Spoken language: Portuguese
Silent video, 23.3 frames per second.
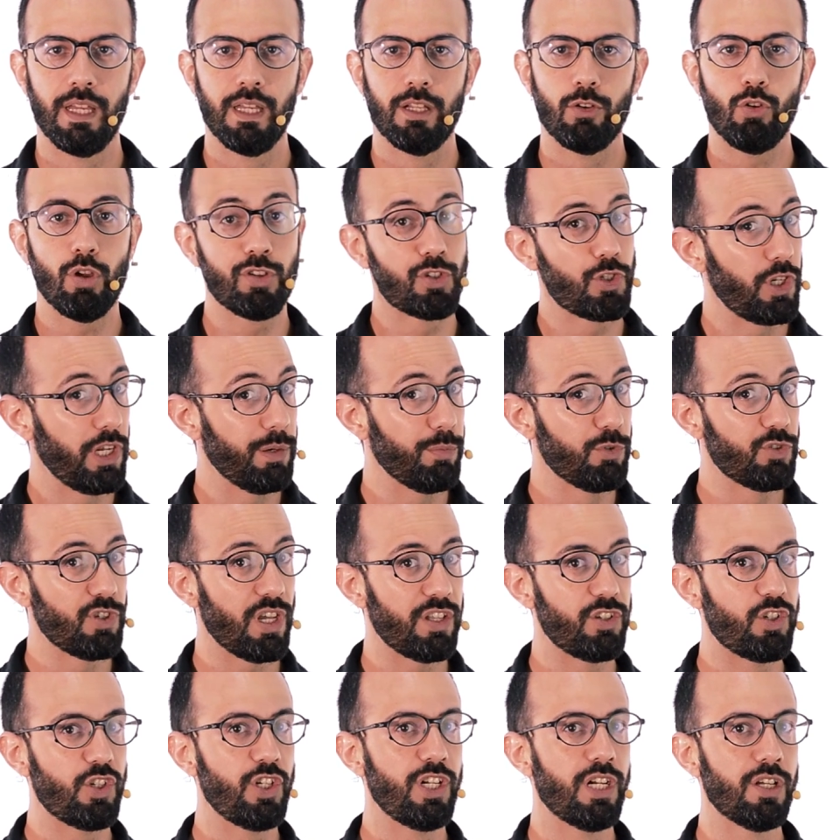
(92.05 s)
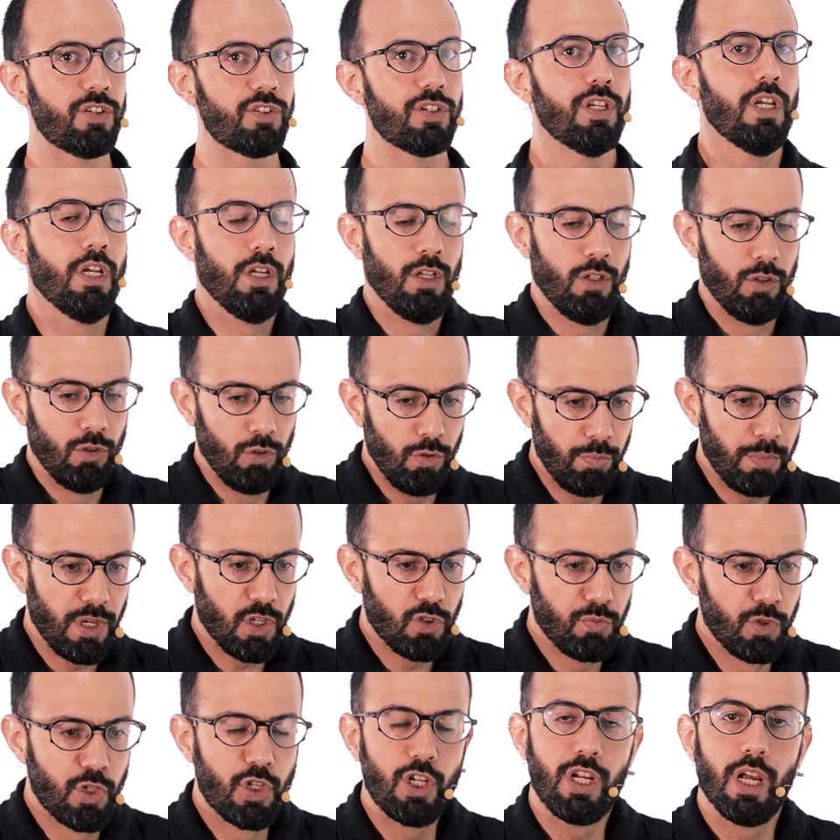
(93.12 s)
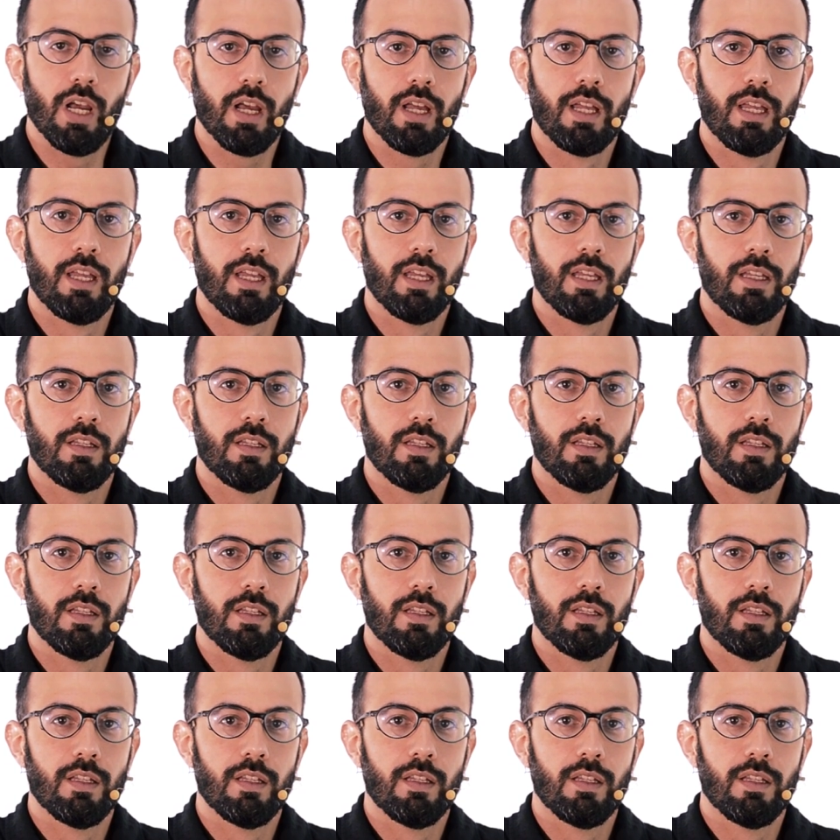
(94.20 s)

nós tínhamos as giras no mesmo dia.